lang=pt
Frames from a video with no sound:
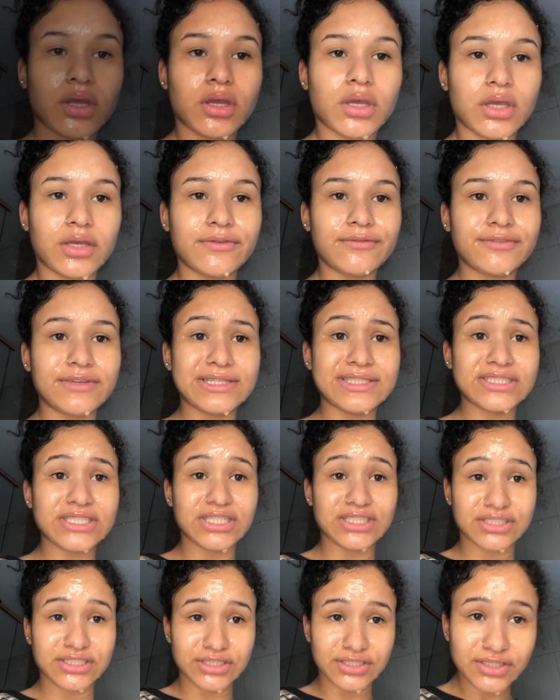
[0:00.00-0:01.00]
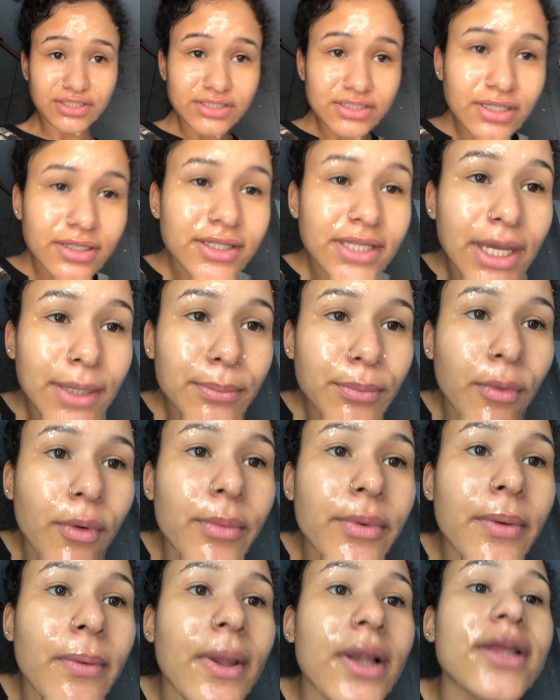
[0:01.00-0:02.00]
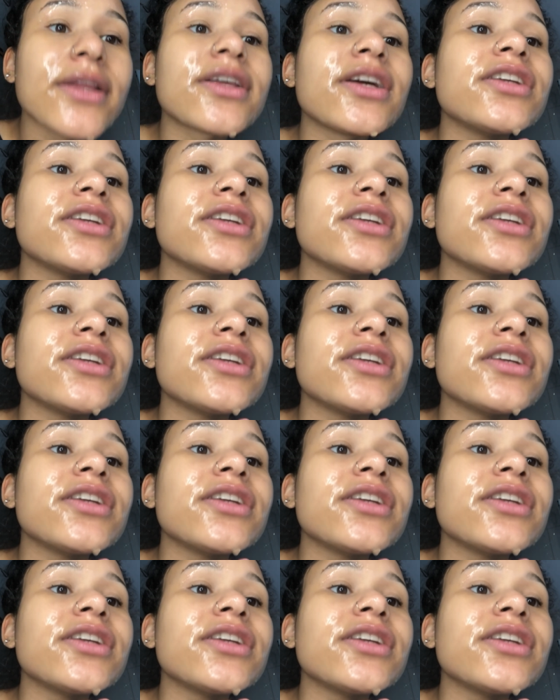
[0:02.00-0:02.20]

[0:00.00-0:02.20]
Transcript: Enfim, gente, acho que já tá bom. Meu ele tá